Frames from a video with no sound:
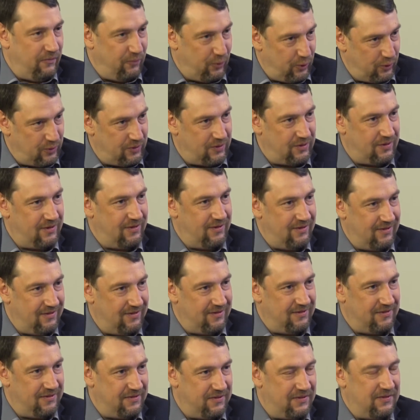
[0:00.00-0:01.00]
Вот
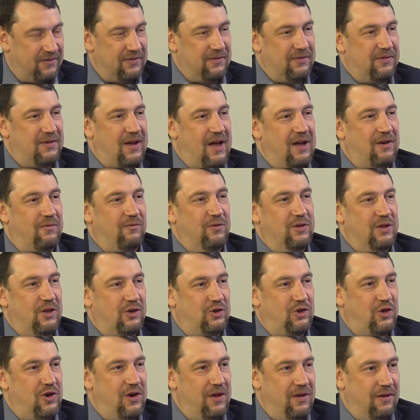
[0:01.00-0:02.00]
э, как вы
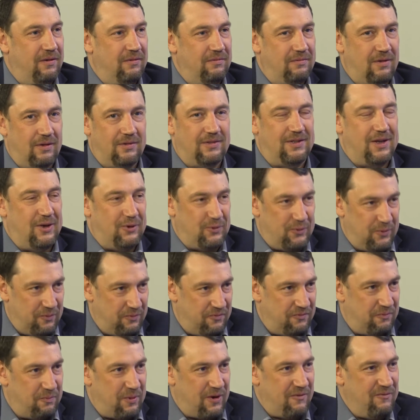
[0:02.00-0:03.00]
нашли, так скажем,
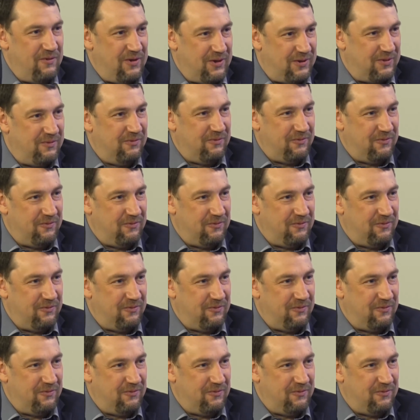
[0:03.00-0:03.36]
в, прави...